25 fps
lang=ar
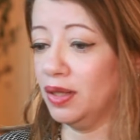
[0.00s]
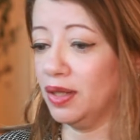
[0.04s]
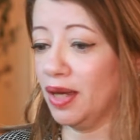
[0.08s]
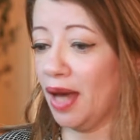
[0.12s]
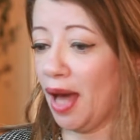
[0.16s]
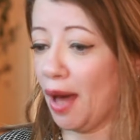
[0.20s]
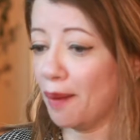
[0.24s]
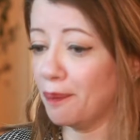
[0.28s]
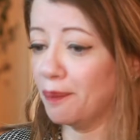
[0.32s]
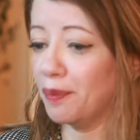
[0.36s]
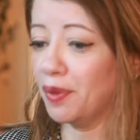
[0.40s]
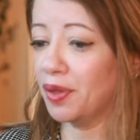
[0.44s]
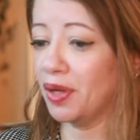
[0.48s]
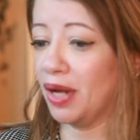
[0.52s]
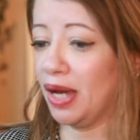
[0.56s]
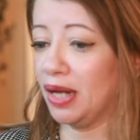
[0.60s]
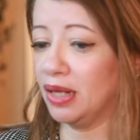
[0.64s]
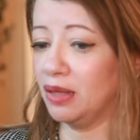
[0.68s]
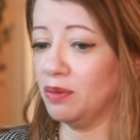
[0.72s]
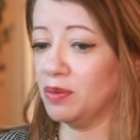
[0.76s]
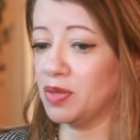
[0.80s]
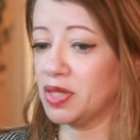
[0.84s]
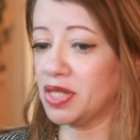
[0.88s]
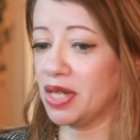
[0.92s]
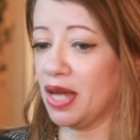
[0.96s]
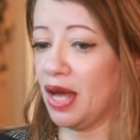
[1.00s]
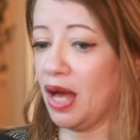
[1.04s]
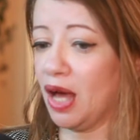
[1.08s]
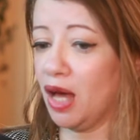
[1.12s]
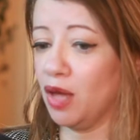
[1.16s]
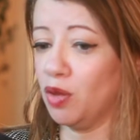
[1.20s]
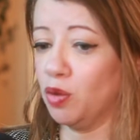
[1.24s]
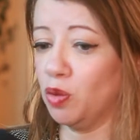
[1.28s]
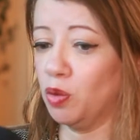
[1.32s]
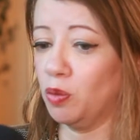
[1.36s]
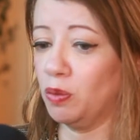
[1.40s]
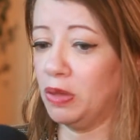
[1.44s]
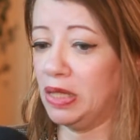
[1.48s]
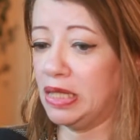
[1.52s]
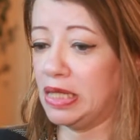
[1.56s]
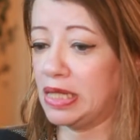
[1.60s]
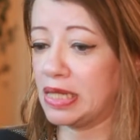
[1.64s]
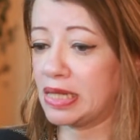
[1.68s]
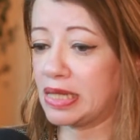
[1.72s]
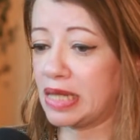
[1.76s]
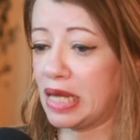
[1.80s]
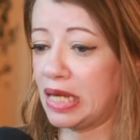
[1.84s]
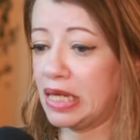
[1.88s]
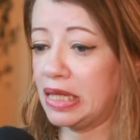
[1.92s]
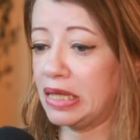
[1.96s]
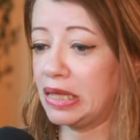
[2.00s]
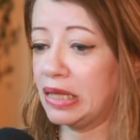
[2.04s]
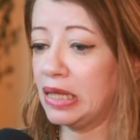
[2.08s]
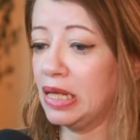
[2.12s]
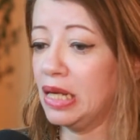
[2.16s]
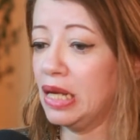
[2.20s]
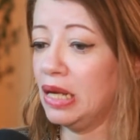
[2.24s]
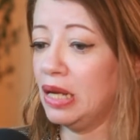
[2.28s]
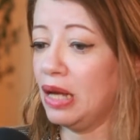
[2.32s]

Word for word: يعبر عن امتعاضه من اللي صاير